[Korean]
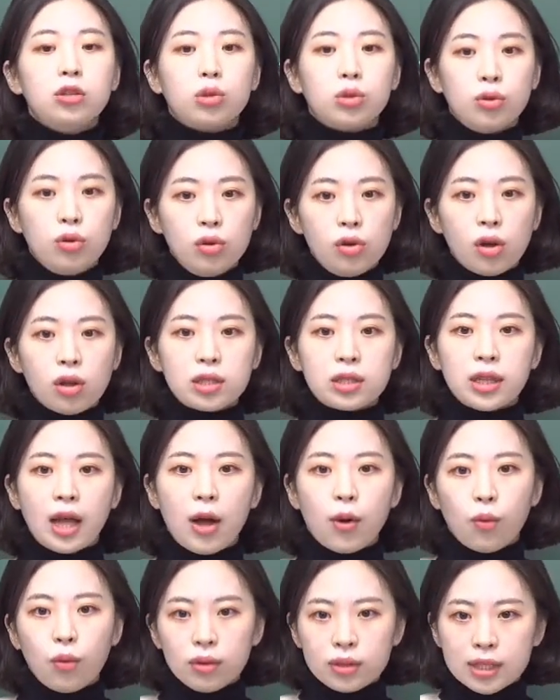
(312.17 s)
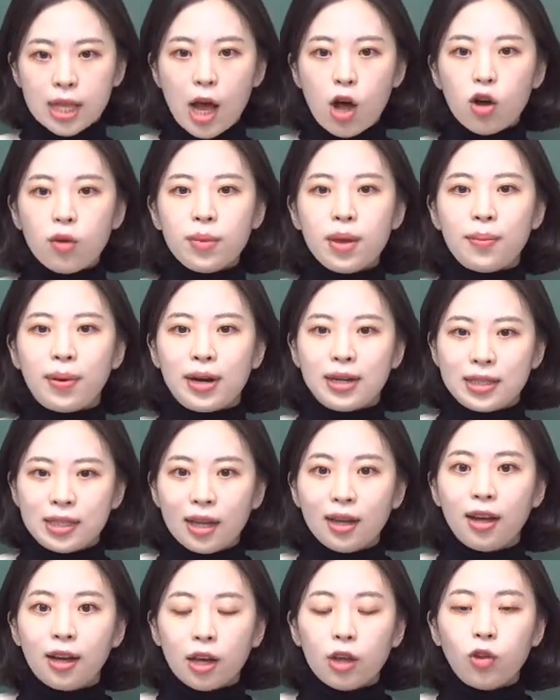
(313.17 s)
둘러싸고 싸움이
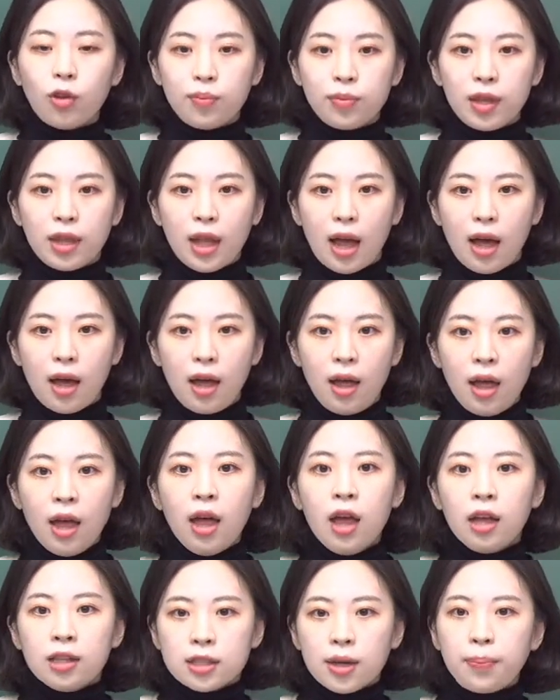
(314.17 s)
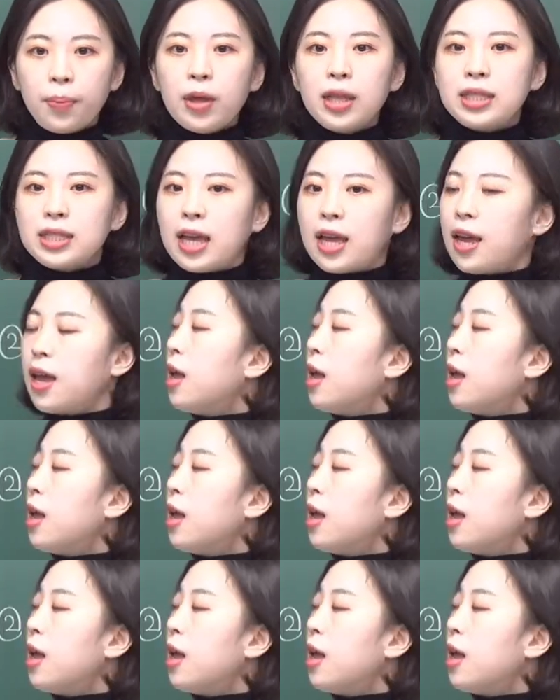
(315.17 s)
발생하게 됩니다. 첫 번째,